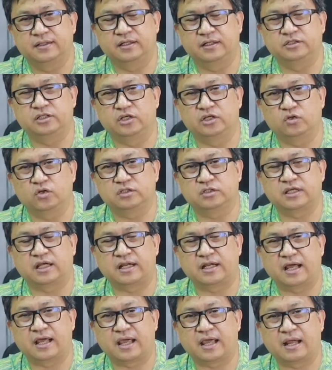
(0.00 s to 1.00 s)
ในเชิงยุทธศา
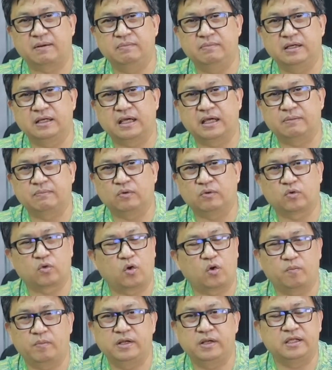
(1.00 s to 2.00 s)
สตร์ทางการเมืองการปกค
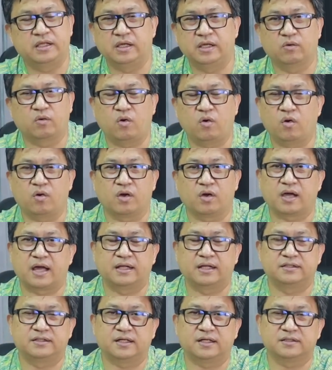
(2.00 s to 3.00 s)
รองไม่ได้เกี่ยวข้องกับ
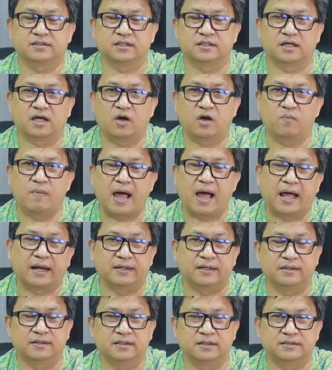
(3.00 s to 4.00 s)
การชักศึกเข้าบ้า
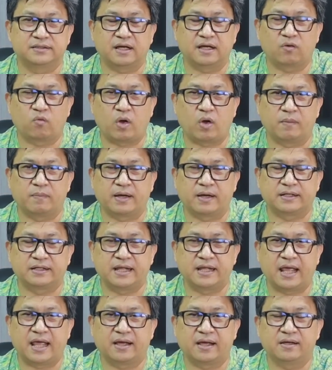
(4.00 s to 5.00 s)
น หรือสร้างความขัด
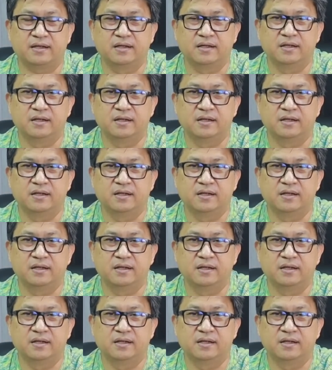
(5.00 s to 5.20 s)
แย้ง